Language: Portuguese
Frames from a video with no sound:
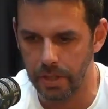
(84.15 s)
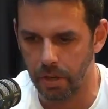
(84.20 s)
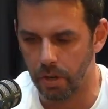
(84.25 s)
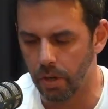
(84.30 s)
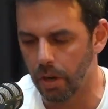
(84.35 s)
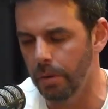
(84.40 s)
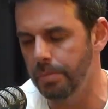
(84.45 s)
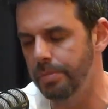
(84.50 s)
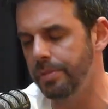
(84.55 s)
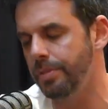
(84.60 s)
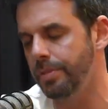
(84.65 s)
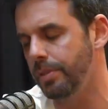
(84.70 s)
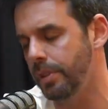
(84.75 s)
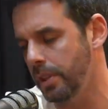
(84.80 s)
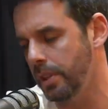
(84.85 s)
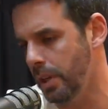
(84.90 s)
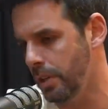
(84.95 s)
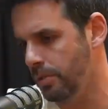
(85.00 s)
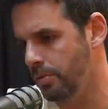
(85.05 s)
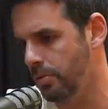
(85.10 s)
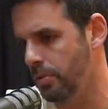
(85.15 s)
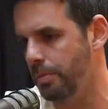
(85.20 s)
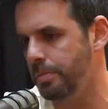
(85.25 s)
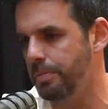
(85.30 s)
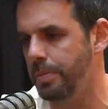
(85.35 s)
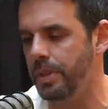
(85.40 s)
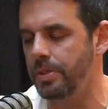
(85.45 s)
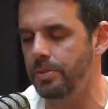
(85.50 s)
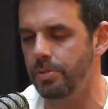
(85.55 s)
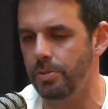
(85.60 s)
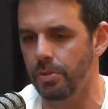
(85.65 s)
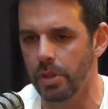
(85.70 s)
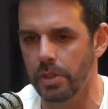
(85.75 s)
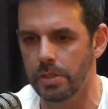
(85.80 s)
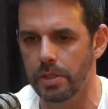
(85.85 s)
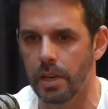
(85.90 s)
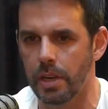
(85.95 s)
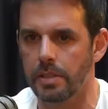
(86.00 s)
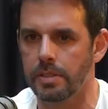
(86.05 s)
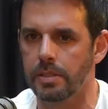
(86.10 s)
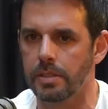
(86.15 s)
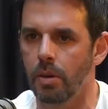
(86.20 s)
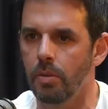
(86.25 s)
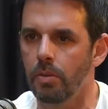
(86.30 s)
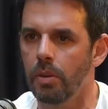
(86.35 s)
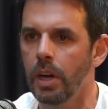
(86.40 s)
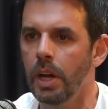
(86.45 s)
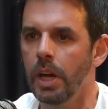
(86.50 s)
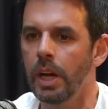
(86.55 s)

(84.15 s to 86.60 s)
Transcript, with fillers: Óbvio que as competições elas estão